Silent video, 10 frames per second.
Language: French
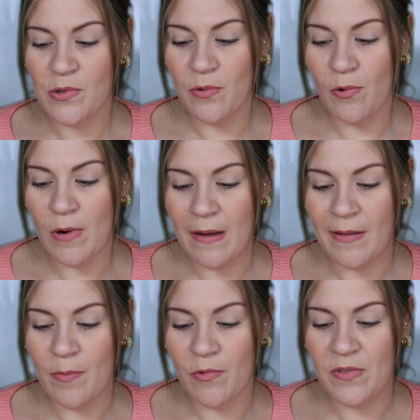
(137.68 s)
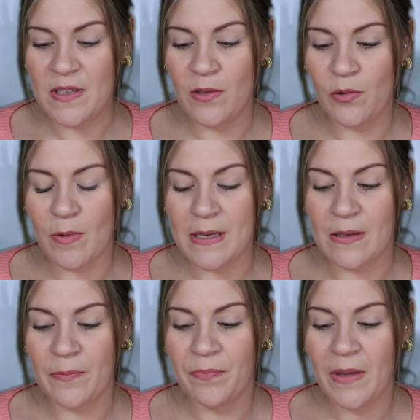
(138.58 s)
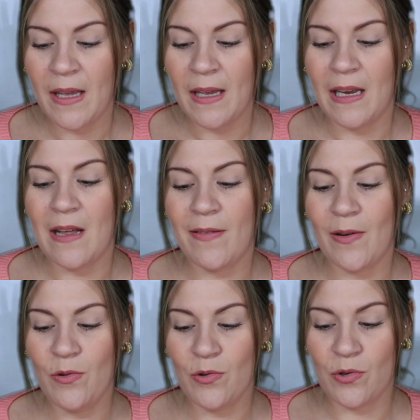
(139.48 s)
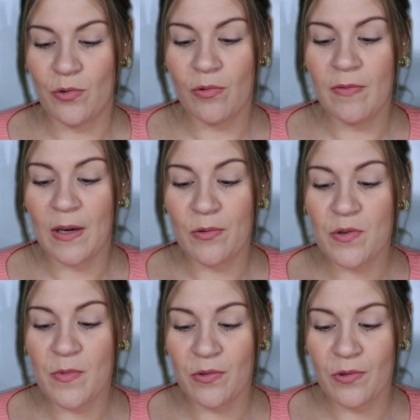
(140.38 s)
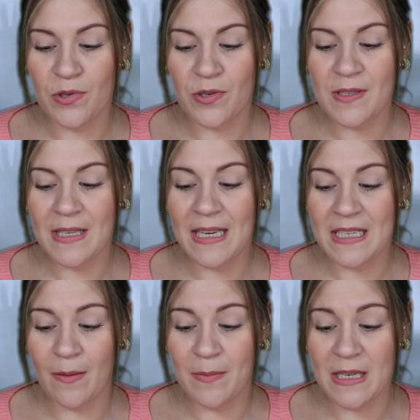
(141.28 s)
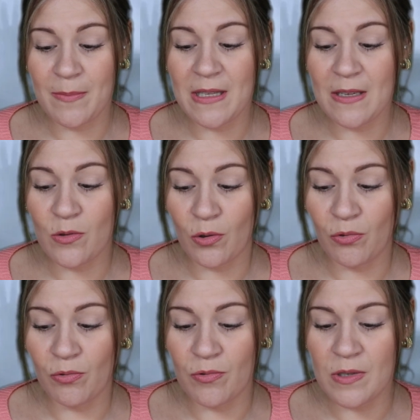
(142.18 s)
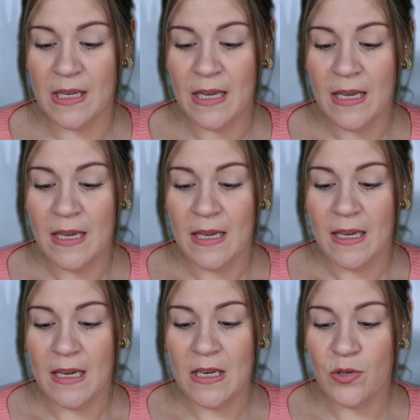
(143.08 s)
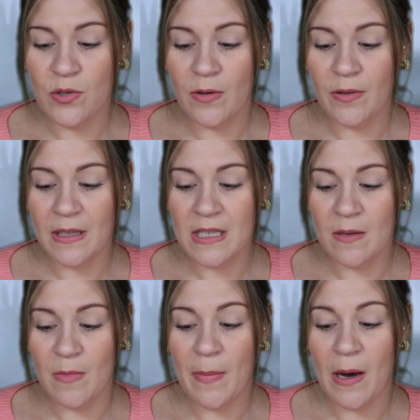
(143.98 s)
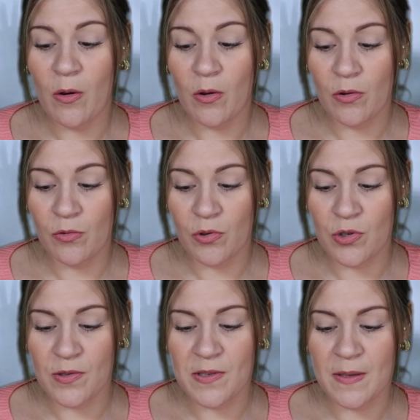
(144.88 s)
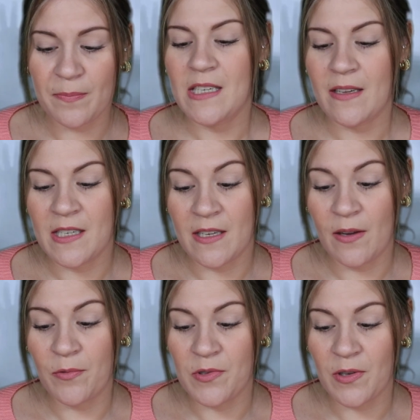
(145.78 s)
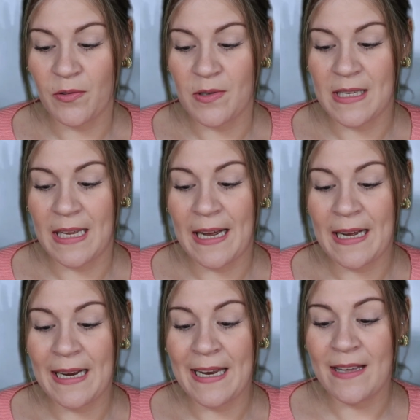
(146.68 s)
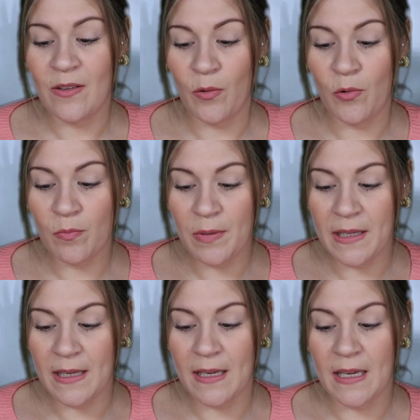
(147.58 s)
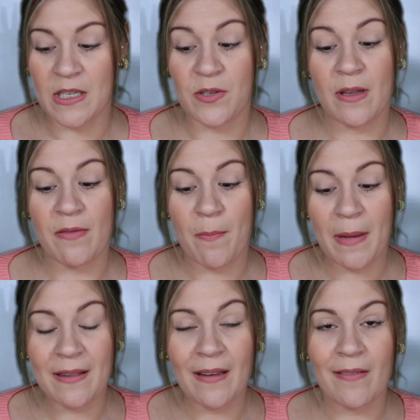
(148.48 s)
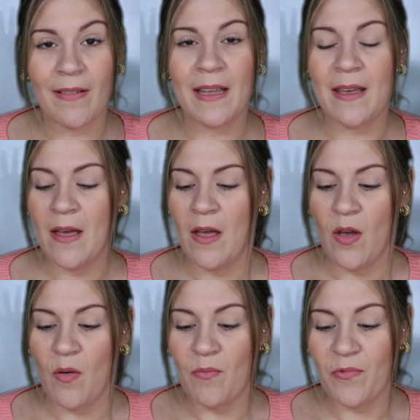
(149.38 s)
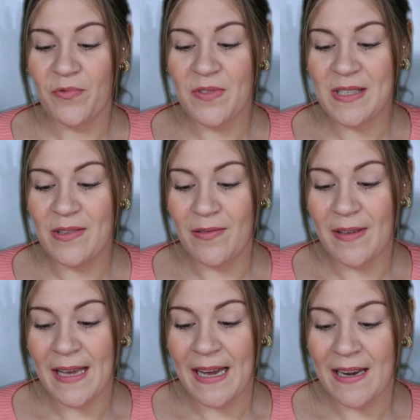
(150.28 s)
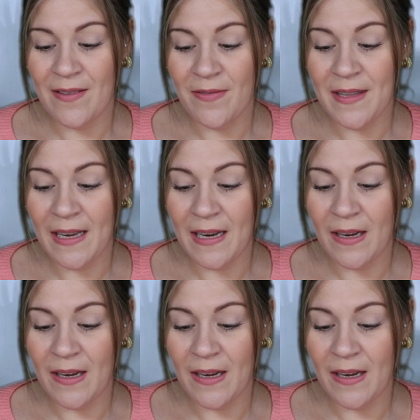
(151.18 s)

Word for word: solo avec mon fils de 3 ans. Il a fallu que je trouve un logement d'urgence, car j'habitais sur Toulouse et je suis rentrée chez mes parents en urgence. J'étais consciente que cela allait être compliqué car je n'avais pas de travail, mon fils devait aller vite à